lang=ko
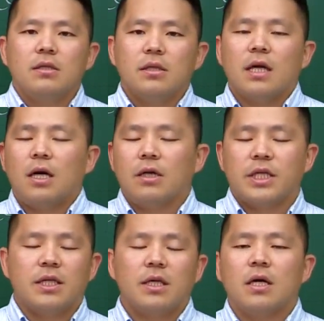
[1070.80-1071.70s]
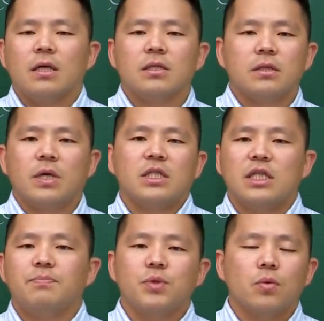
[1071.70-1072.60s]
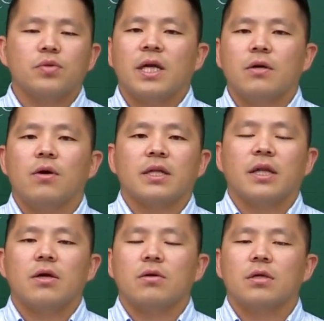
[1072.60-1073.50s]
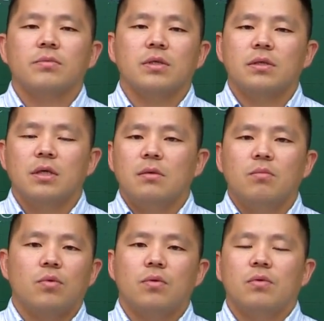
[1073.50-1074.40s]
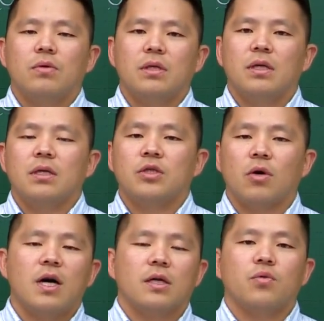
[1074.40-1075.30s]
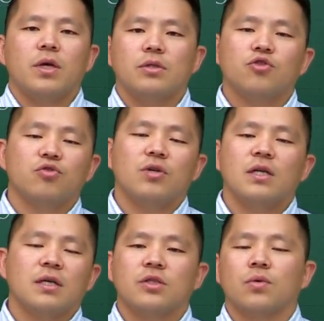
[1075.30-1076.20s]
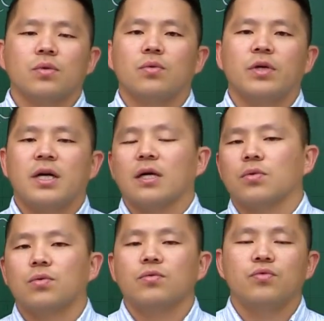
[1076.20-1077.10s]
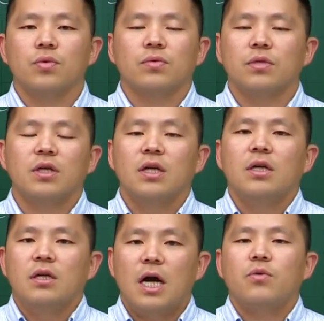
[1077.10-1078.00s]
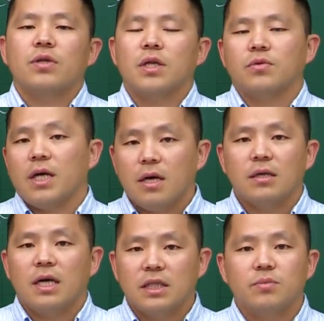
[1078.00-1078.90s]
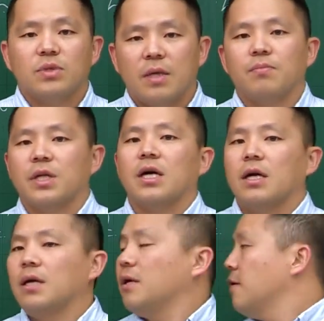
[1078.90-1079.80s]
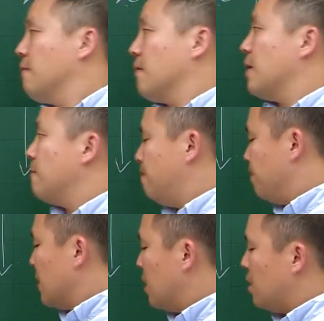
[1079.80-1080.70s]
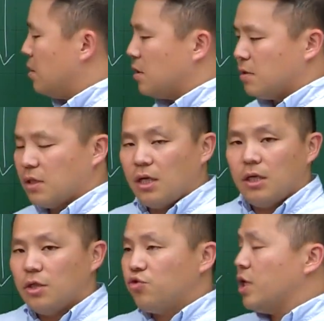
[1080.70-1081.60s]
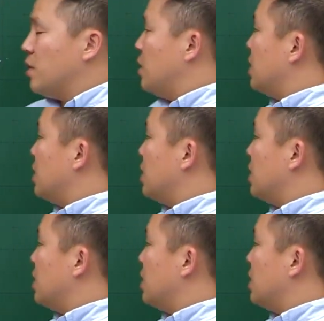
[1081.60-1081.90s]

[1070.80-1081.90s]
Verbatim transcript: 딱제 아, 생각엔 지금 한 10 정도 될 것 같아요. 그러면 뭐 저강도에서 중강 정도의 강도로 운동을 하고 있다고 생각을 하시면 됩니다. 네. 그래서 그 6에서